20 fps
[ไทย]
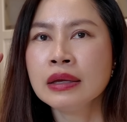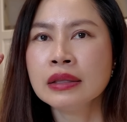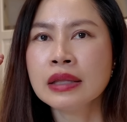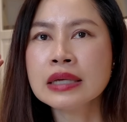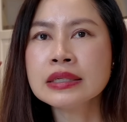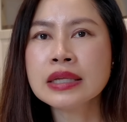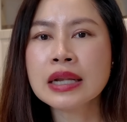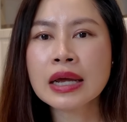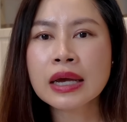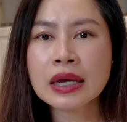ทั
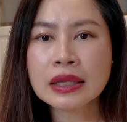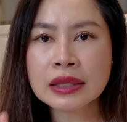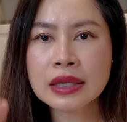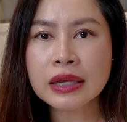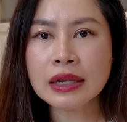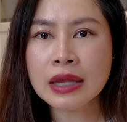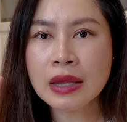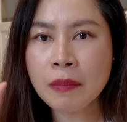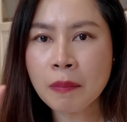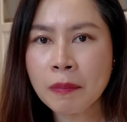ศนคติ
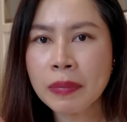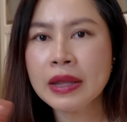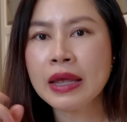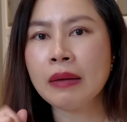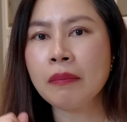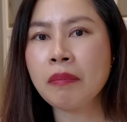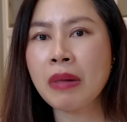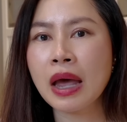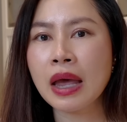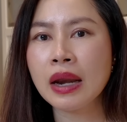ที่เปลี่ย
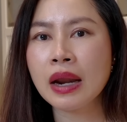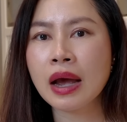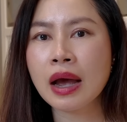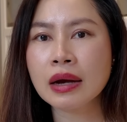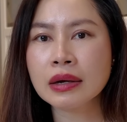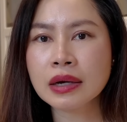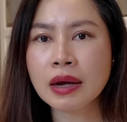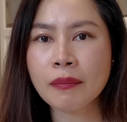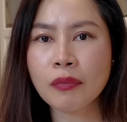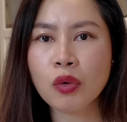นไปนะคะ
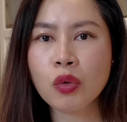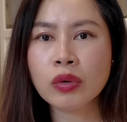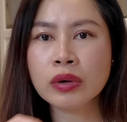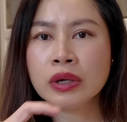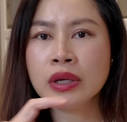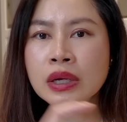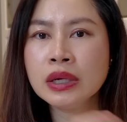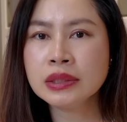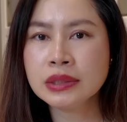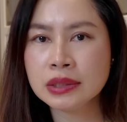กับคน
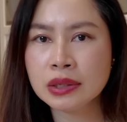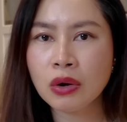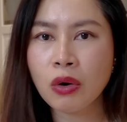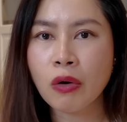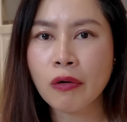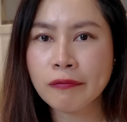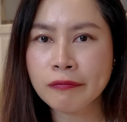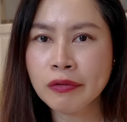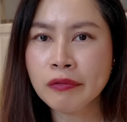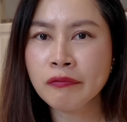ที่ซื้อข
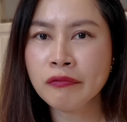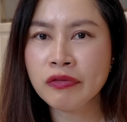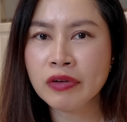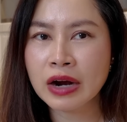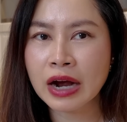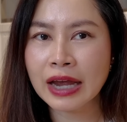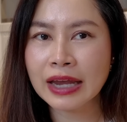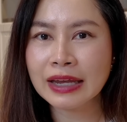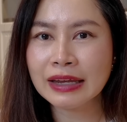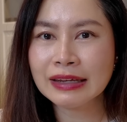องฟุ่มเฟื
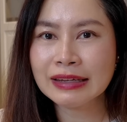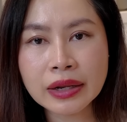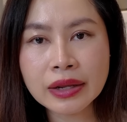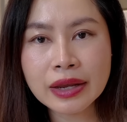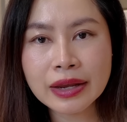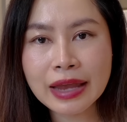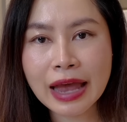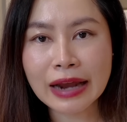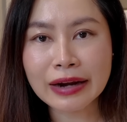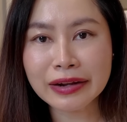อย
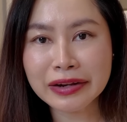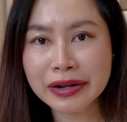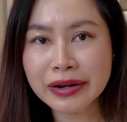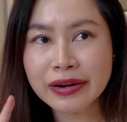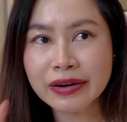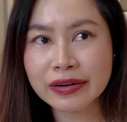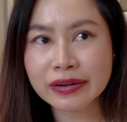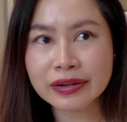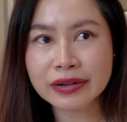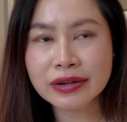อีกอย่างนึงที่
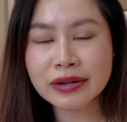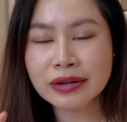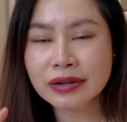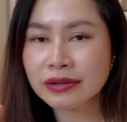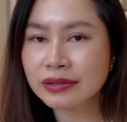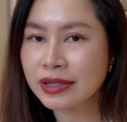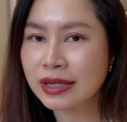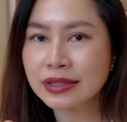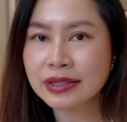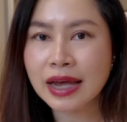เกิดขึ้น
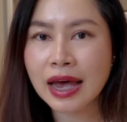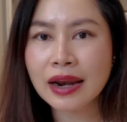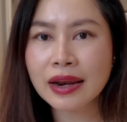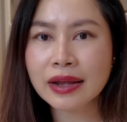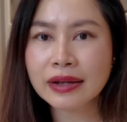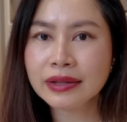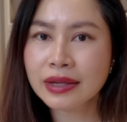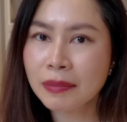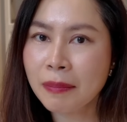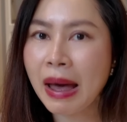ชัดๆ
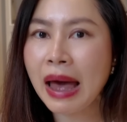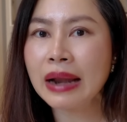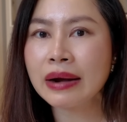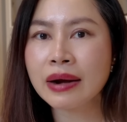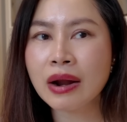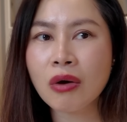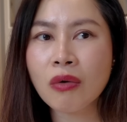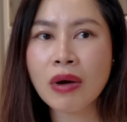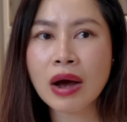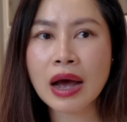เลยที่บ้าน
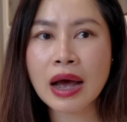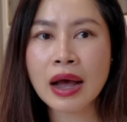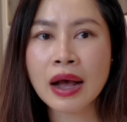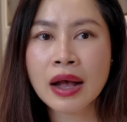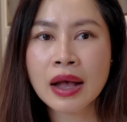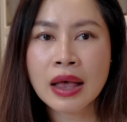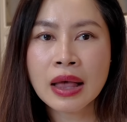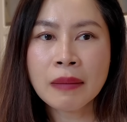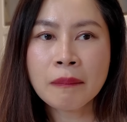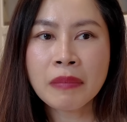เราอะคะ่ะ
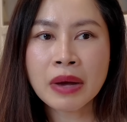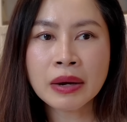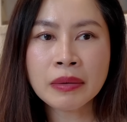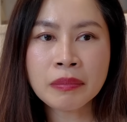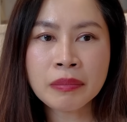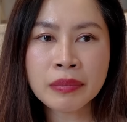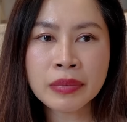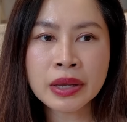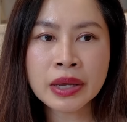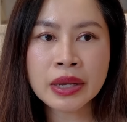มัน
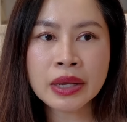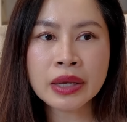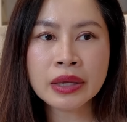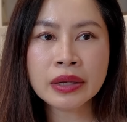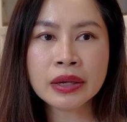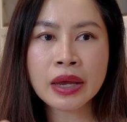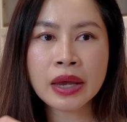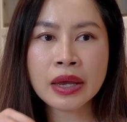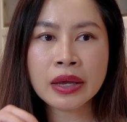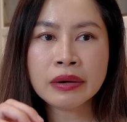มี
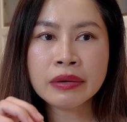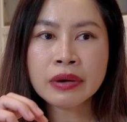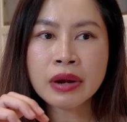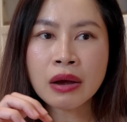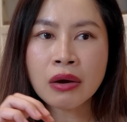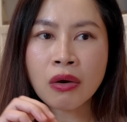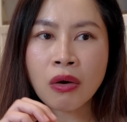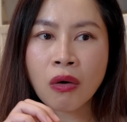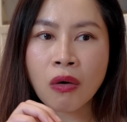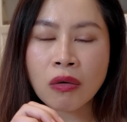ในเรื่
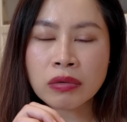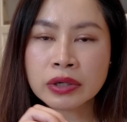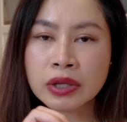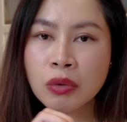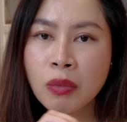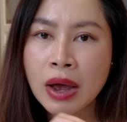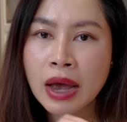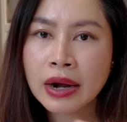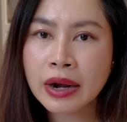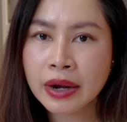องของ
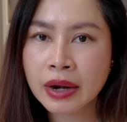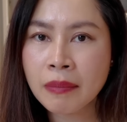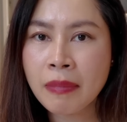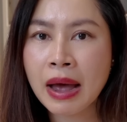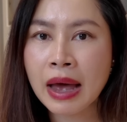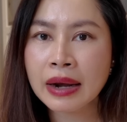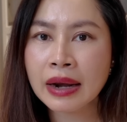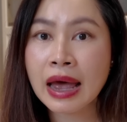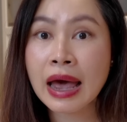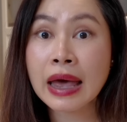ที่ว่ารัฐ
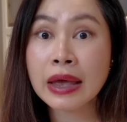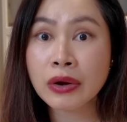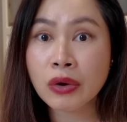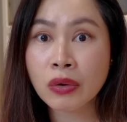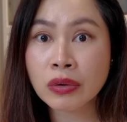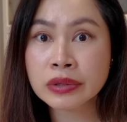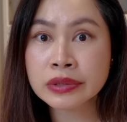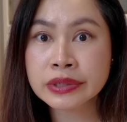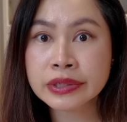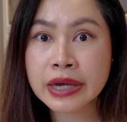บาลไทย
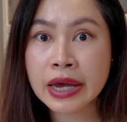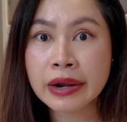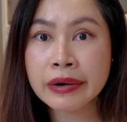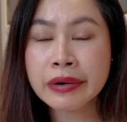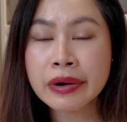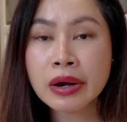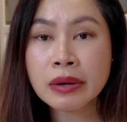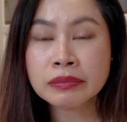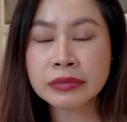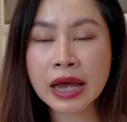เนาะจะ
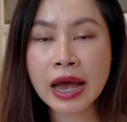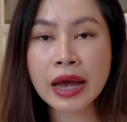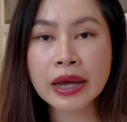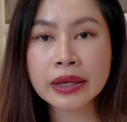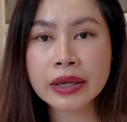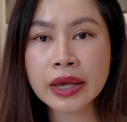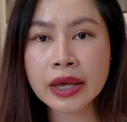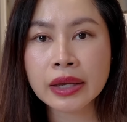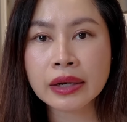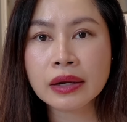เริ่มทา
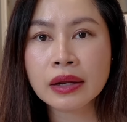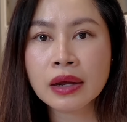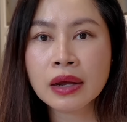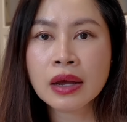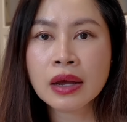ร์เก็ต